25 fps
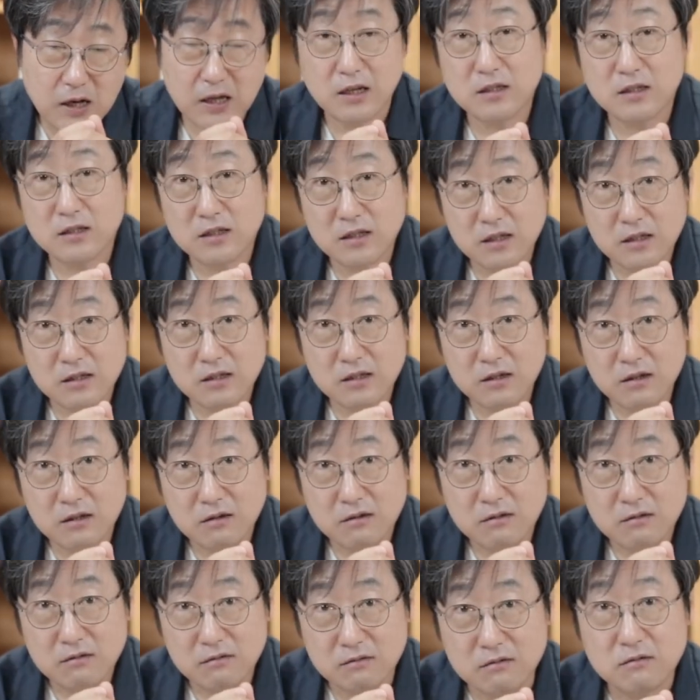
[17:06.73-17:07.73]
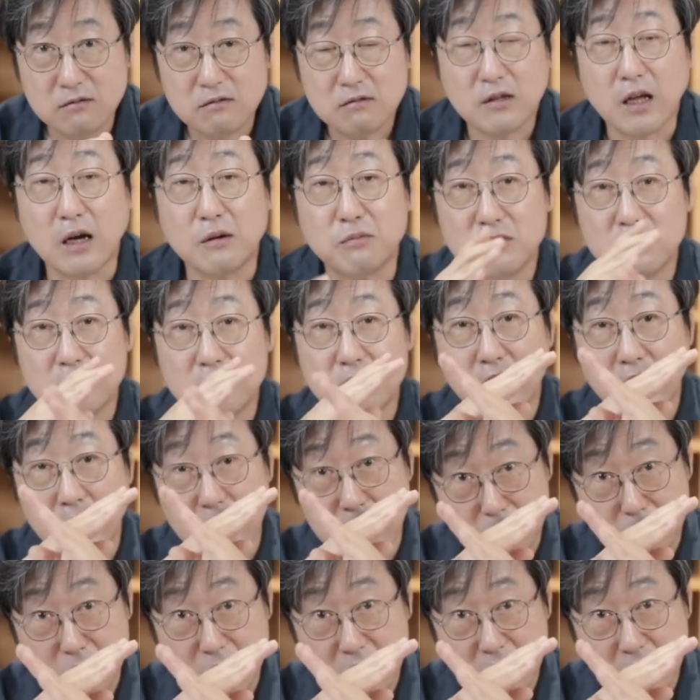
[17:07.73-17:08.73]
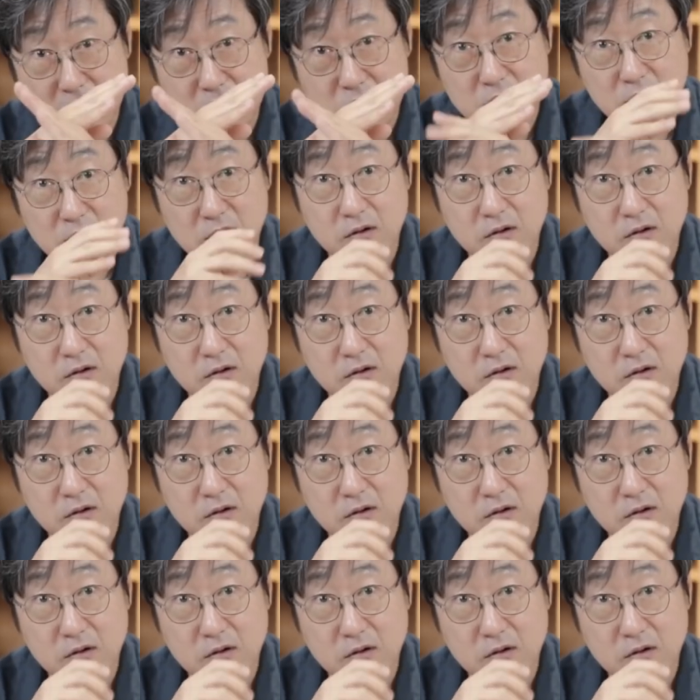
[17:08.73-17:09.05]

안 하시겠어요? 답은 안 합니다.